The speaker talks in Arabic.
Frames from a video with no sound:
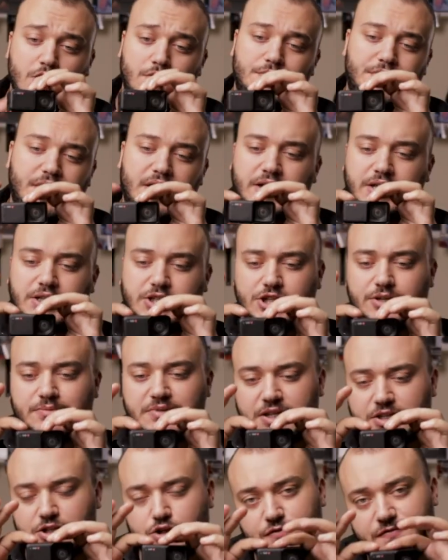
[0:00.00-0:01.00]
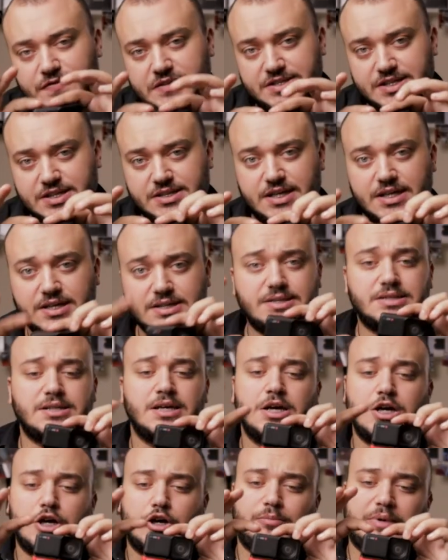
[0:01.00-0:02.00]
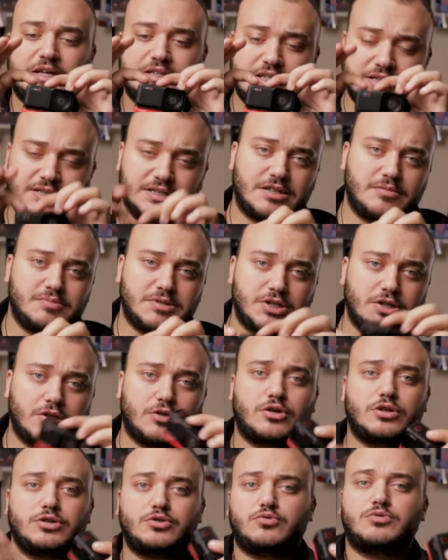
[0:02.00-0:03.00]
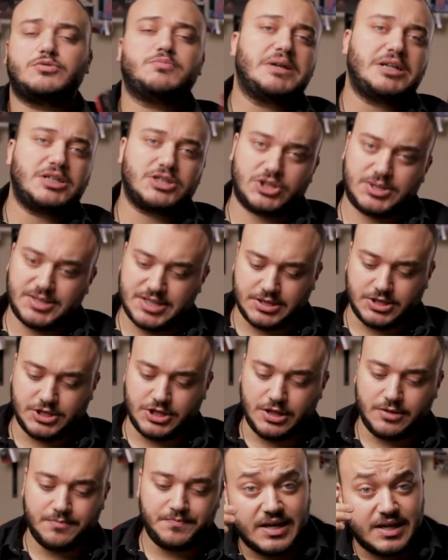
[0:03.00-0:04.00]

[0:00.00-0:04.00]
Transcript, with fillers: وثاني شيء بدك تشوف السيتنجز بعدين تكبس ريكورد وتبلش تسجل